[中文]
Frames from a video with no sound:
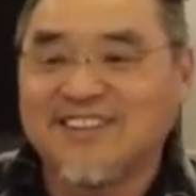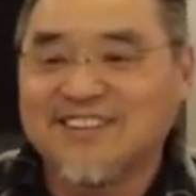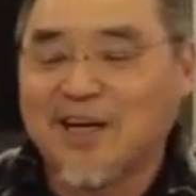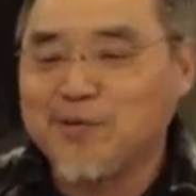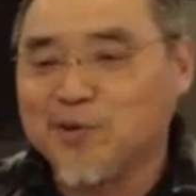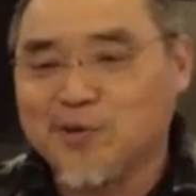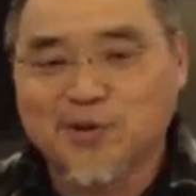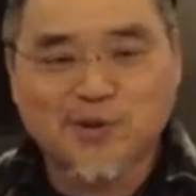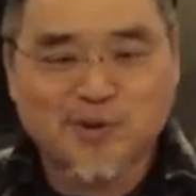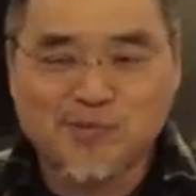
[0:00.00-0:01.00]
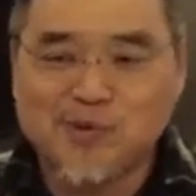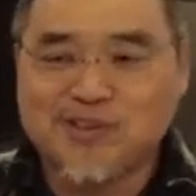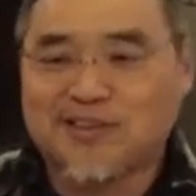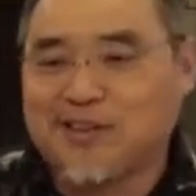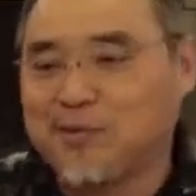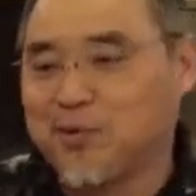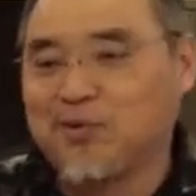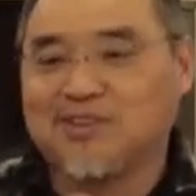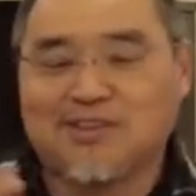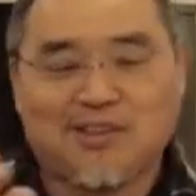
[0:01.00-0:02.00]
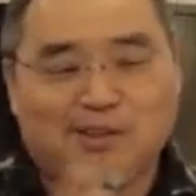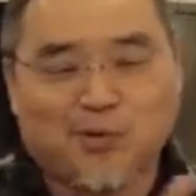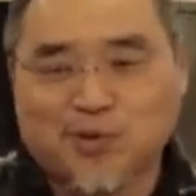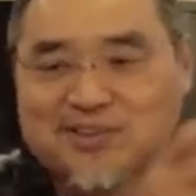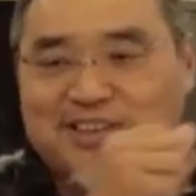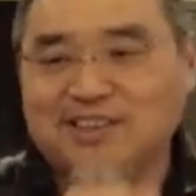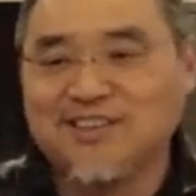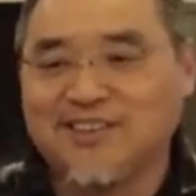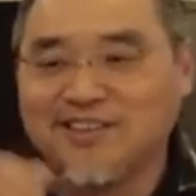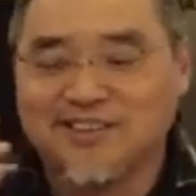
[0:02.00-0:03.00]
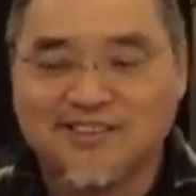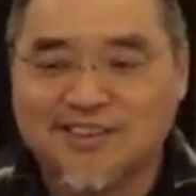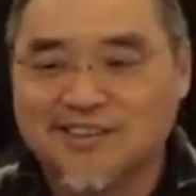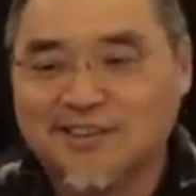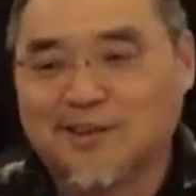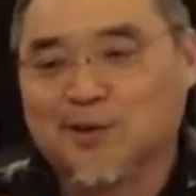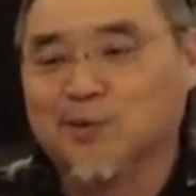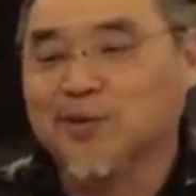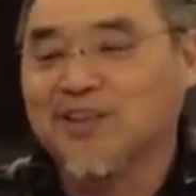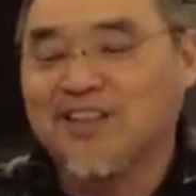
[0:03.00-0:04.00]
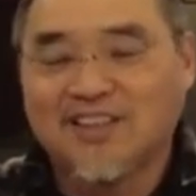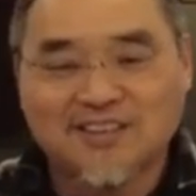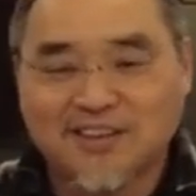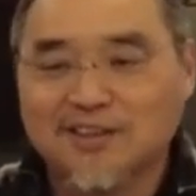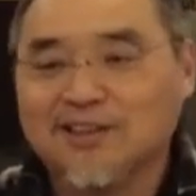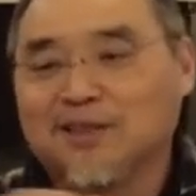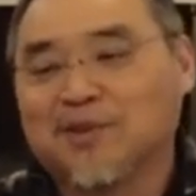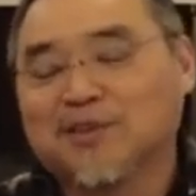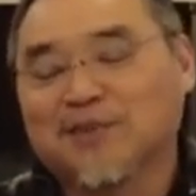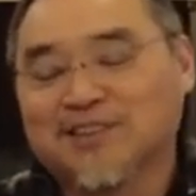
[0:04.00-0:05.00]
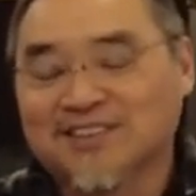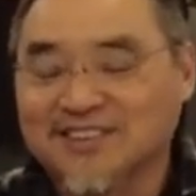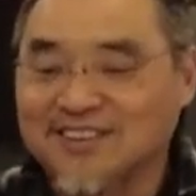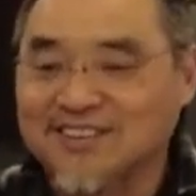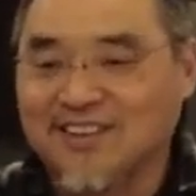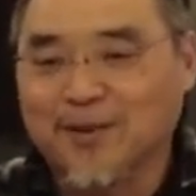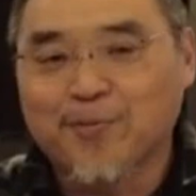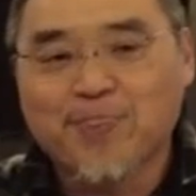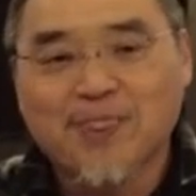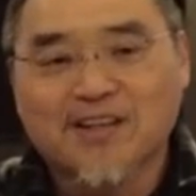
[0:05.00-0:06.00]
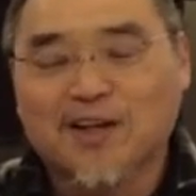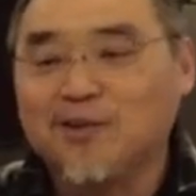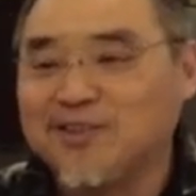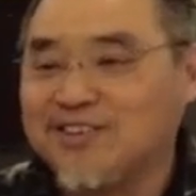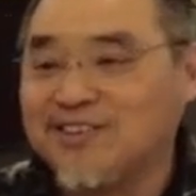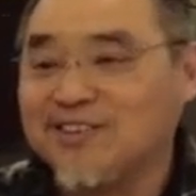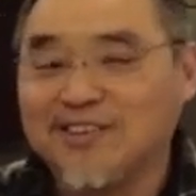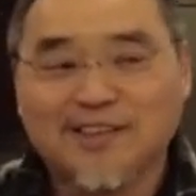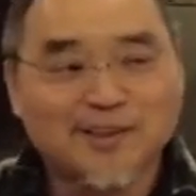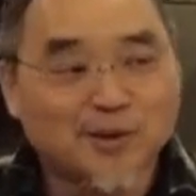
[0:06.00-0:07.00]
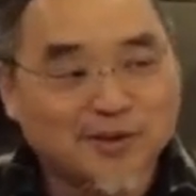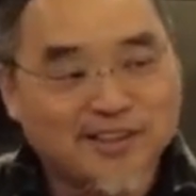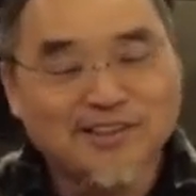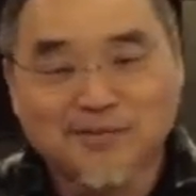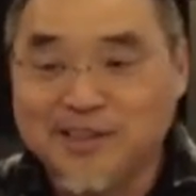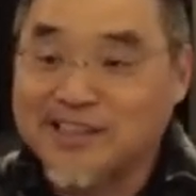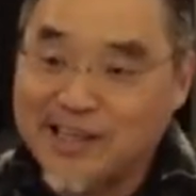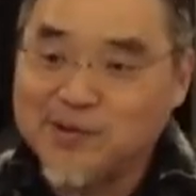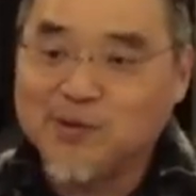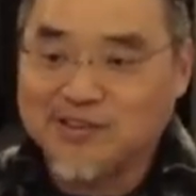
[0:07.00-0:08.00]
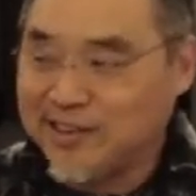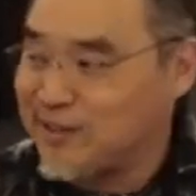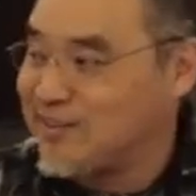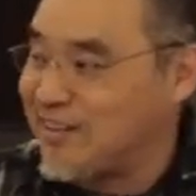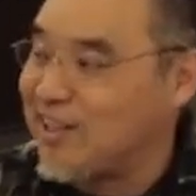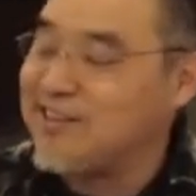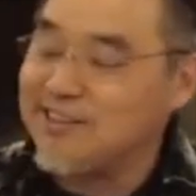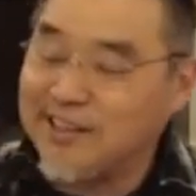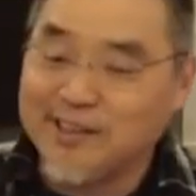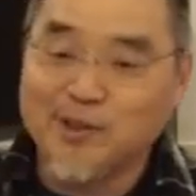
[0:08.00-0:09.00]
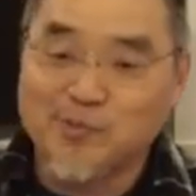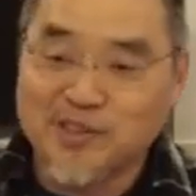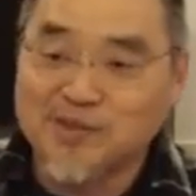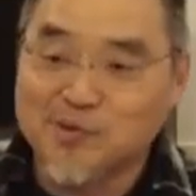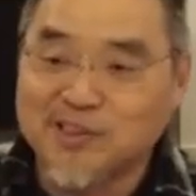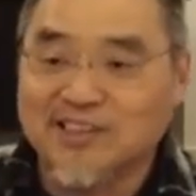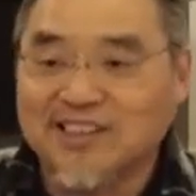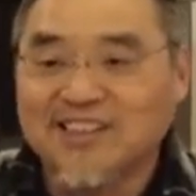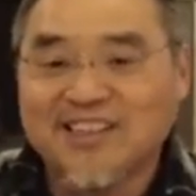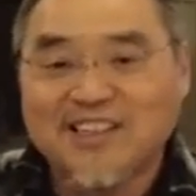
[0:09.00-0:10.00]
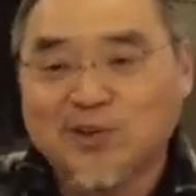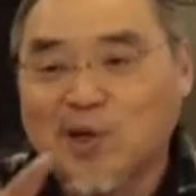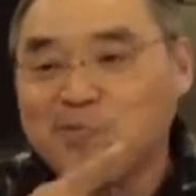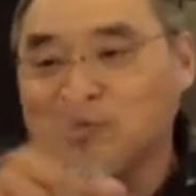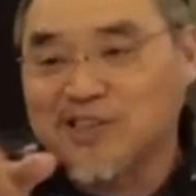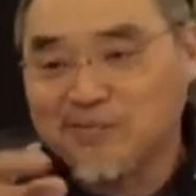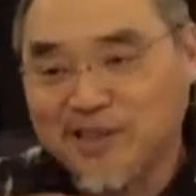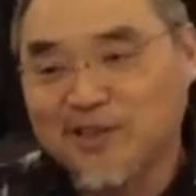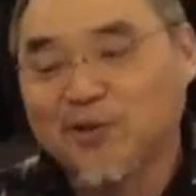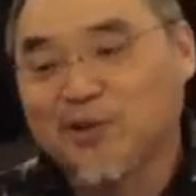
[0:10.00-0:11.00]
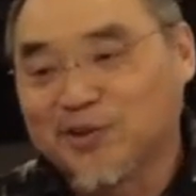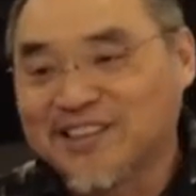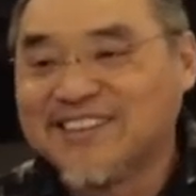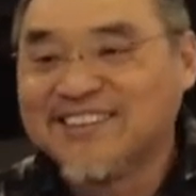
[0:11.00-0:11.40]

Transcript: 他们就有一堆牧者，他们说这里我这个是先知，这个是使徒，这个是什么什么啊？然后其实这些有些你们也看过，在在电视上很有名的牧者啊，川普身边都有啊，